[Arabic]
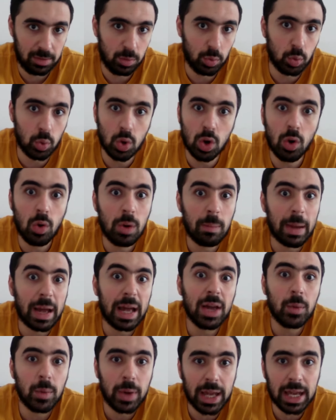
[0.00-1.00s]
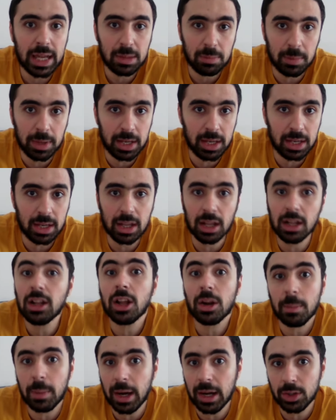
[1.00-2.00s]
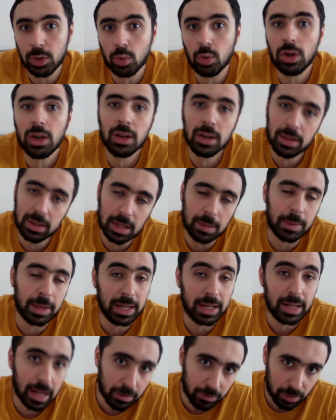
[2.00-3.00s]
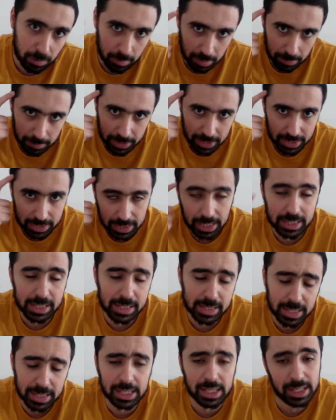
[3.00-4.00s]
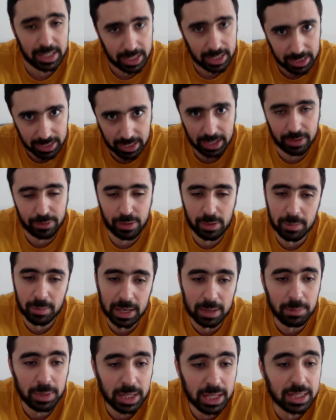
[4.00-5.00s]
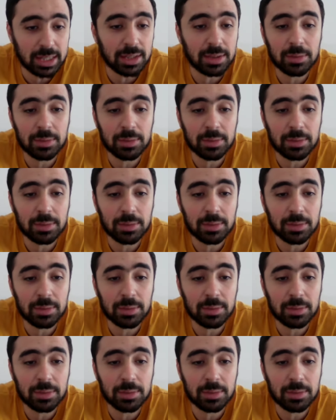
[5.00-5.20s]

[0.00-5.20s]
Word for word: وهو معاه واحد من الاربعه دول طبعا احنا عارفين بقى مين الثلاثه التانيين احنا عارفين من قبل كده